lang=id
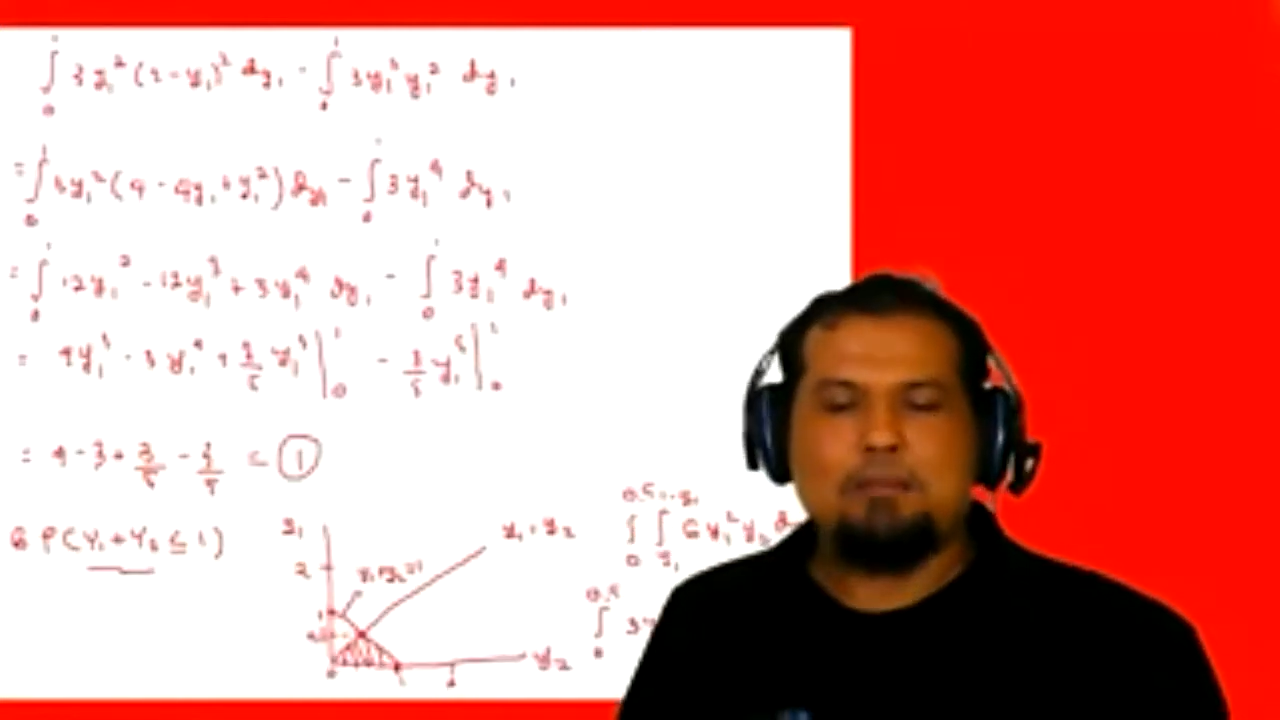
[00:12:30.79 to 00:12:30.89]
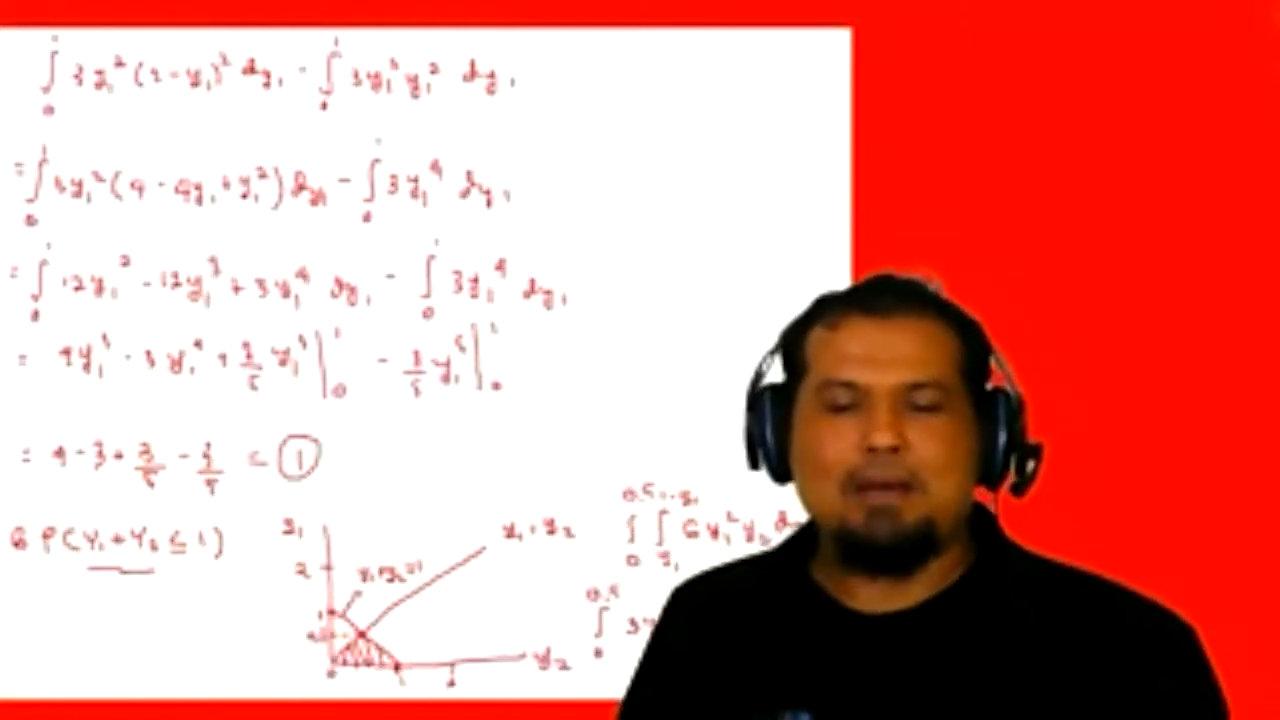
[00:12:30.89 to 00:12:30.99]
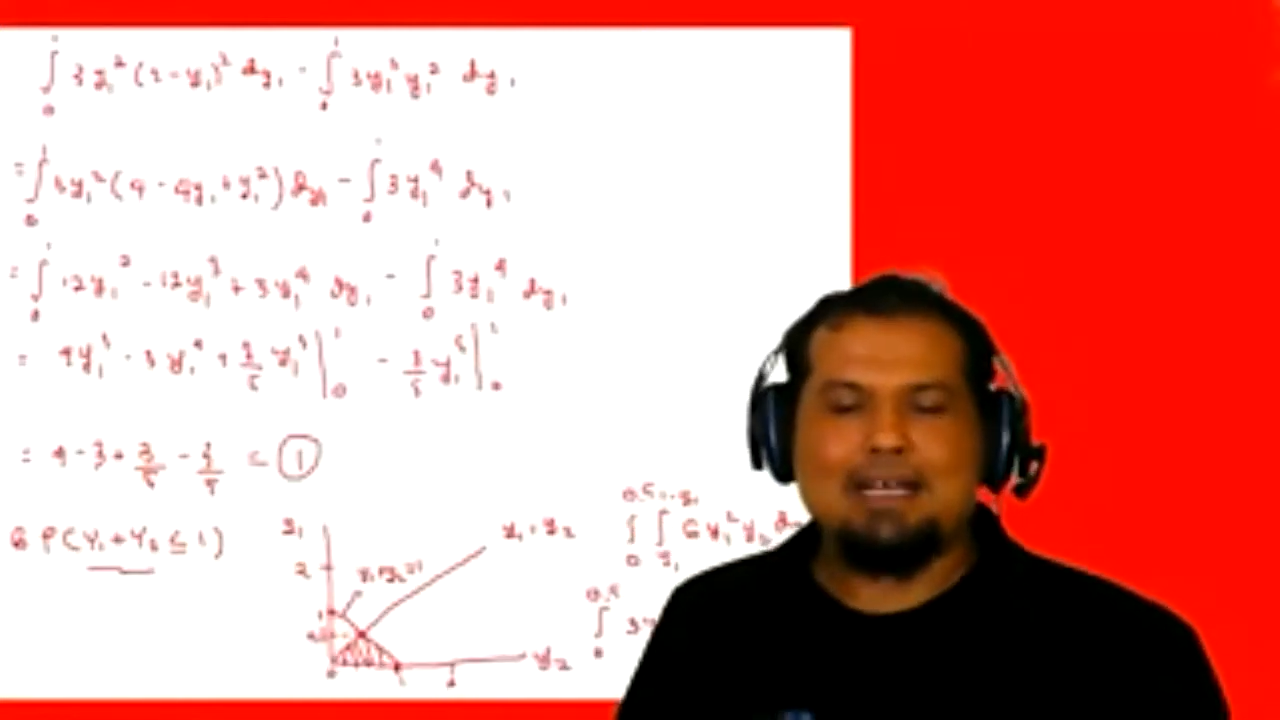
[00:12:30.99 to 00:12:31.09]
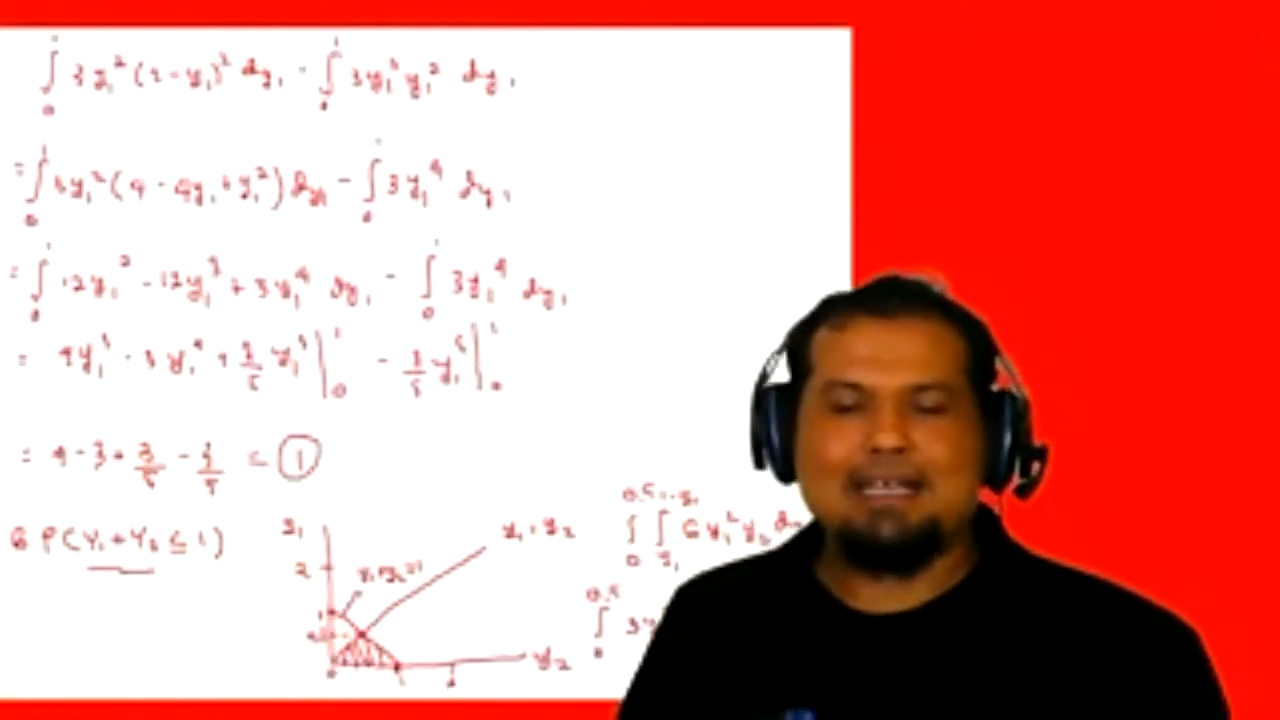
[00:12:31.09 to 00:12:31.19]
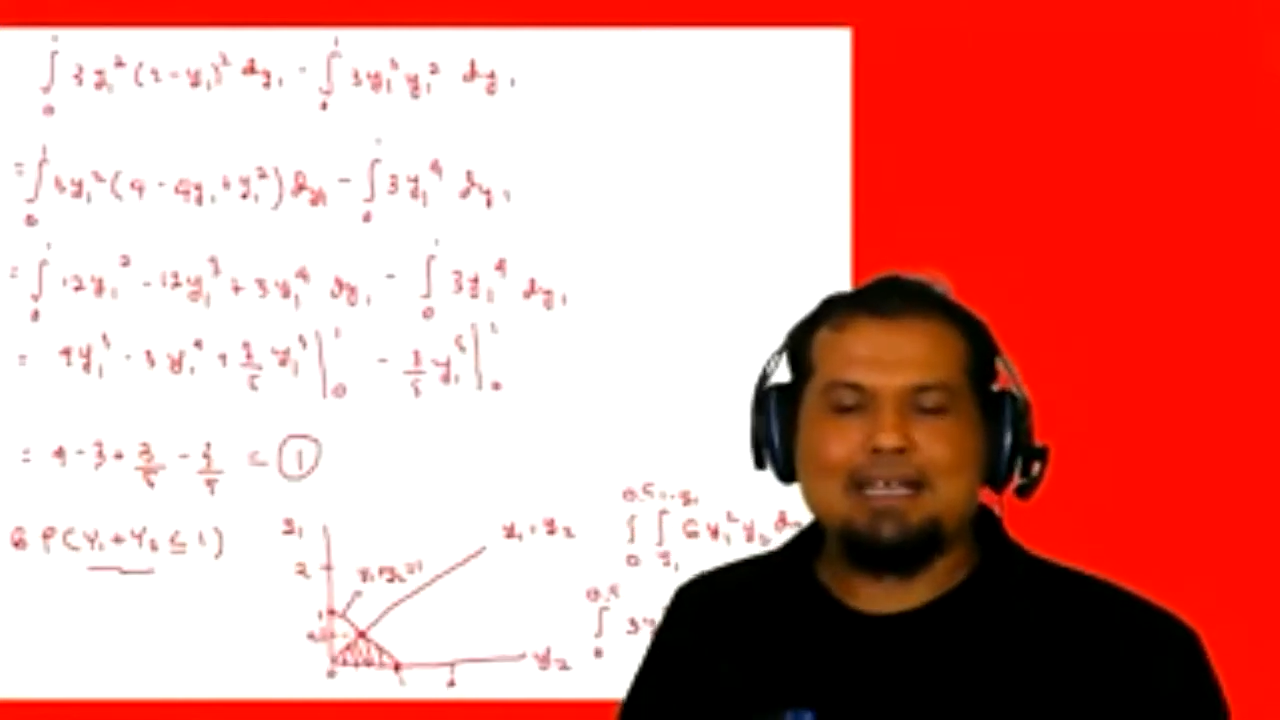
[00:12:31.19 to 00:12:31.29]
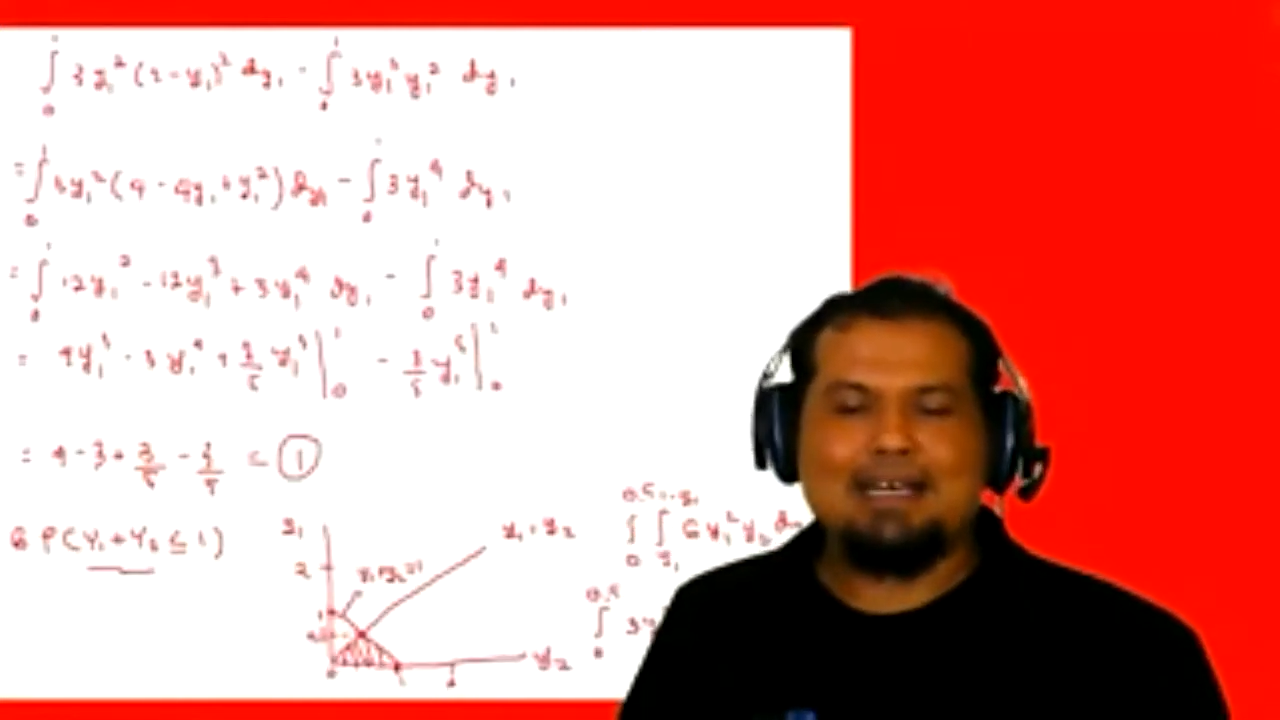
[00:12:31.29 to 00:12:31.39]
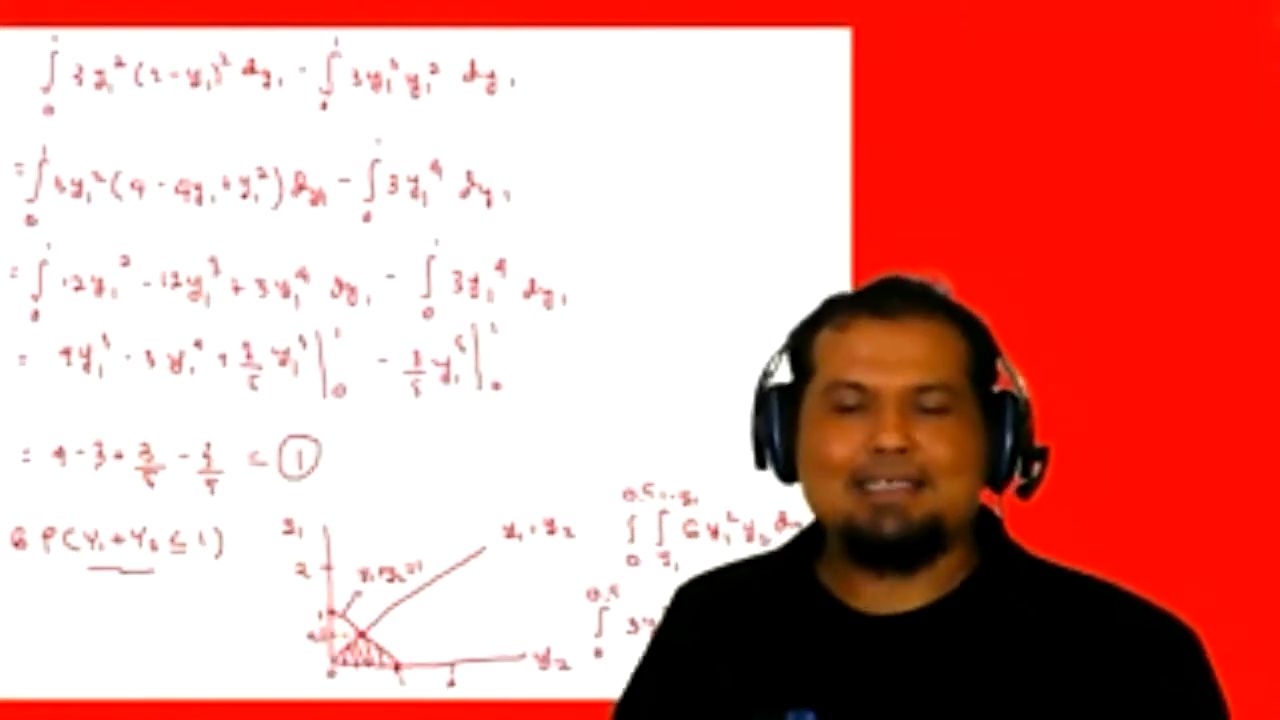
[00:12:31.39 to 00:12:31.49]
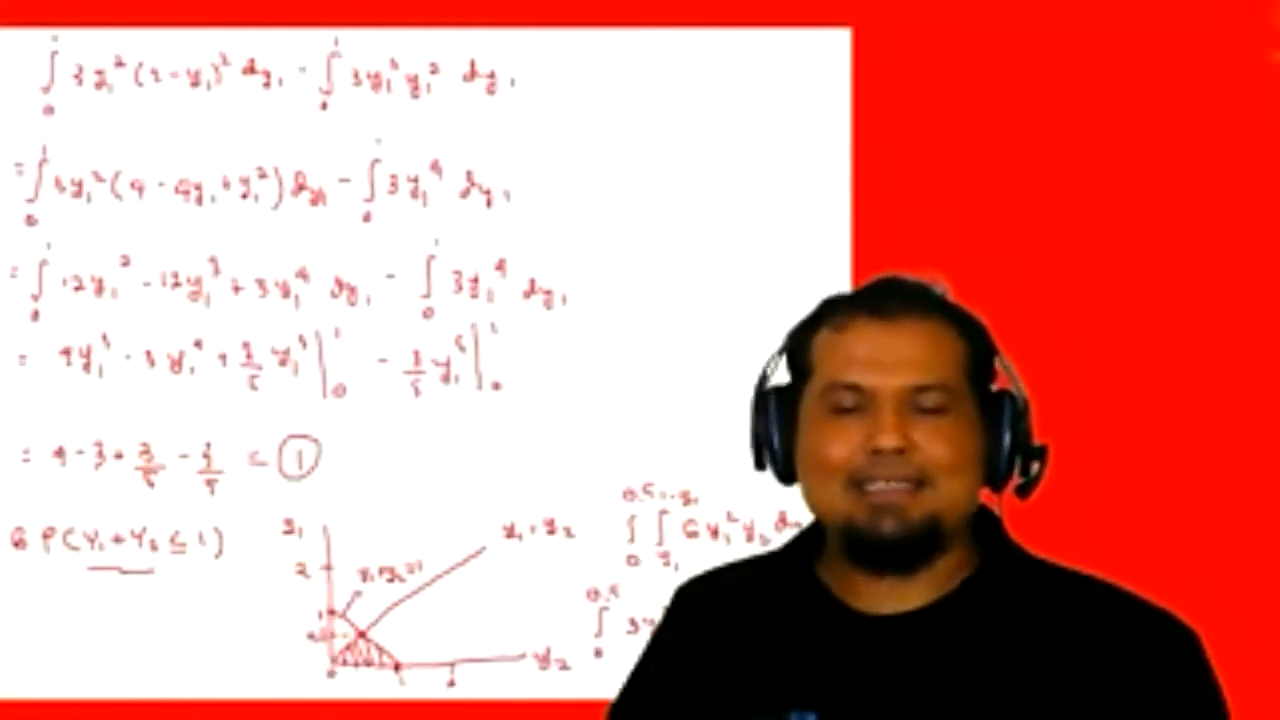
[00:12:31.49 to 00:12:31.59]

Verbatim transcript: maka